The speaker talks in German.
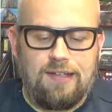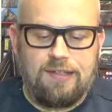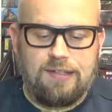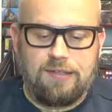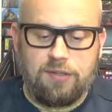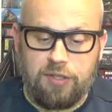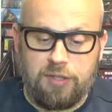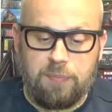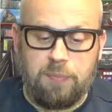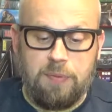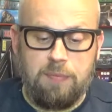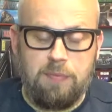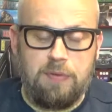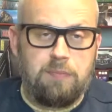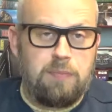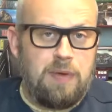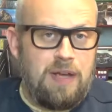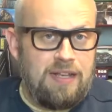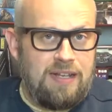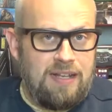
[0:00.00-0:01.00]
So, ich bin mit
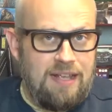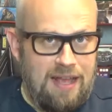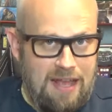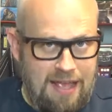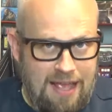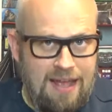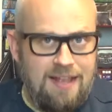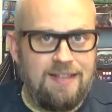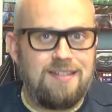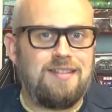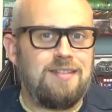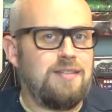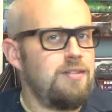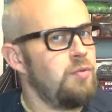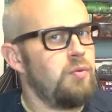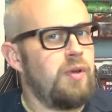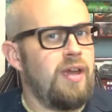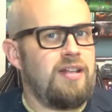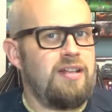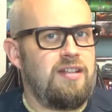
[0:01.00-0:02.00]
meinem ersten
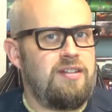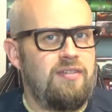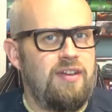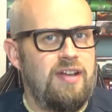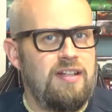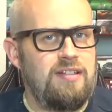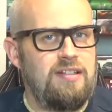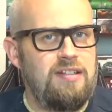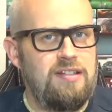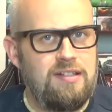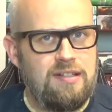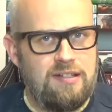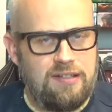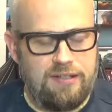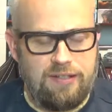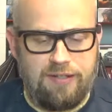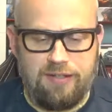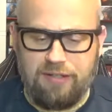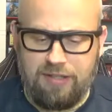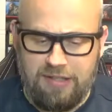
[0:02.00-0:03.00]
Zug endlich fertig.
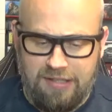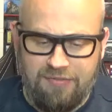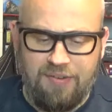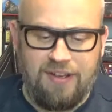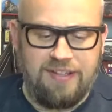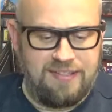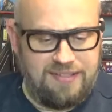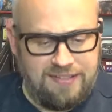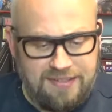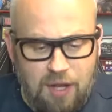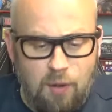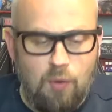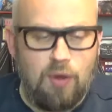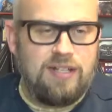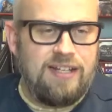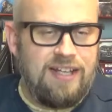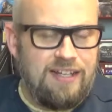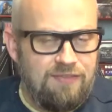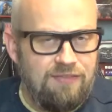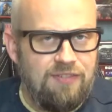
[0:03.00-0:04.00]
Äh, ich weiß, es
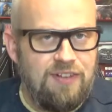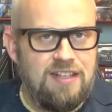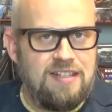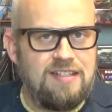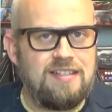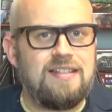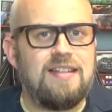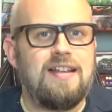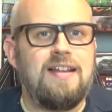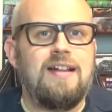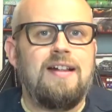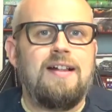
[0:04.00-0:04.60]
dauert etwas.